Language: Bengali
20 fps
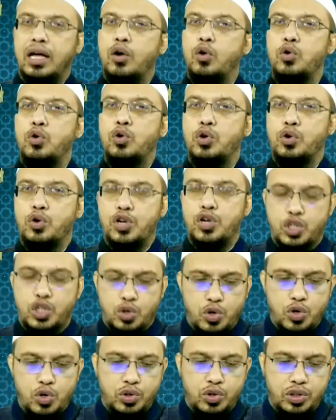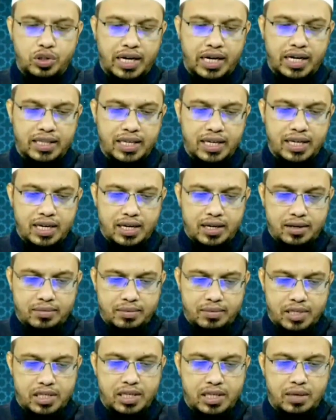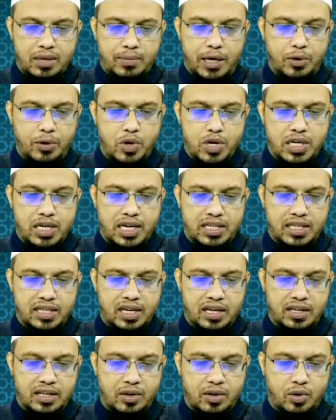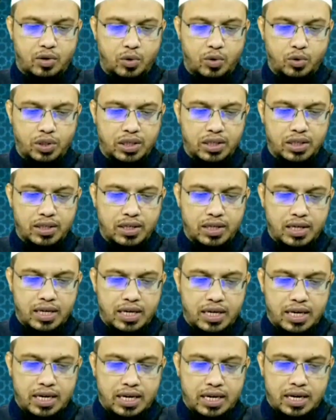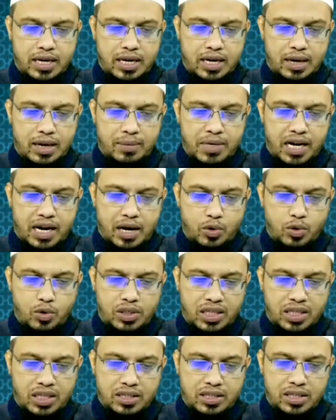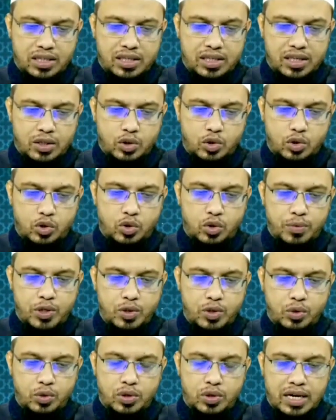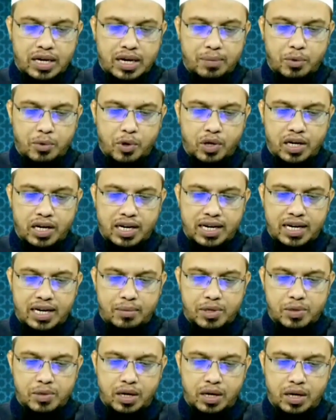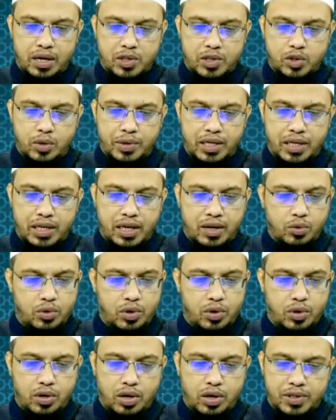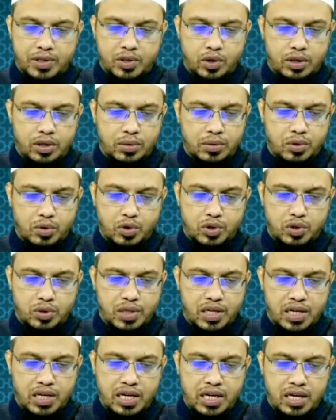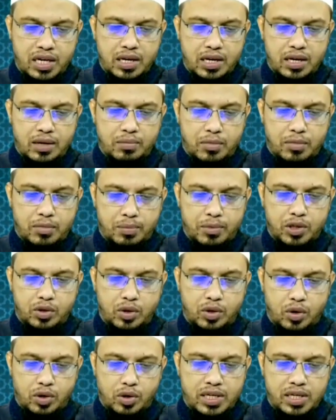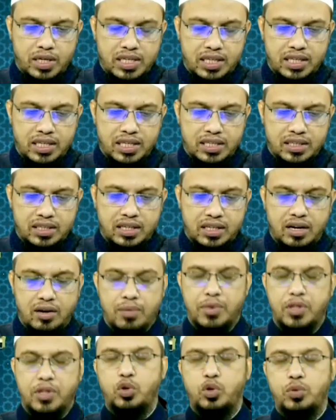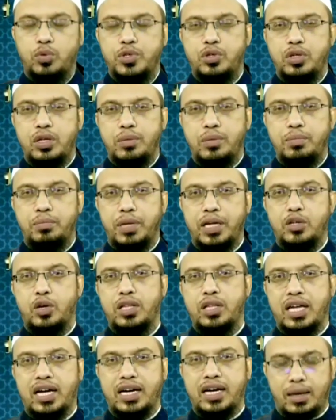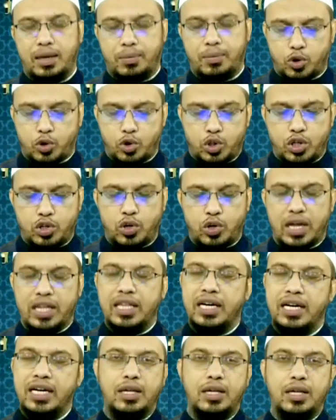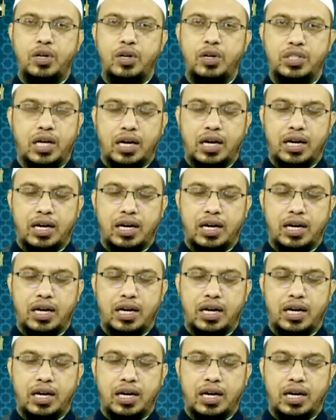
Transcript: ছাড়া অন্য কোনো নিষ্কণ্টক জায়গাতে মসজিদ নির্মাণ করে সেখানে সালাত আদায় করা উচিত এমনি হারুন জানতে চেয়েছেন ছবিযুক্ত টাকা পকেটে রেখে নামাজ পড়লে নামাজ হবে কিনা উত্তর হলো নামাজ হয়ে যাবে কোনো অসুবিধা নেই মোহাম্মদ রকি জানতে চেয়েছেন কারণ আপনার ছবি যদি ভেতরে থাকে প্রদর্শিত না থাকে তাহলে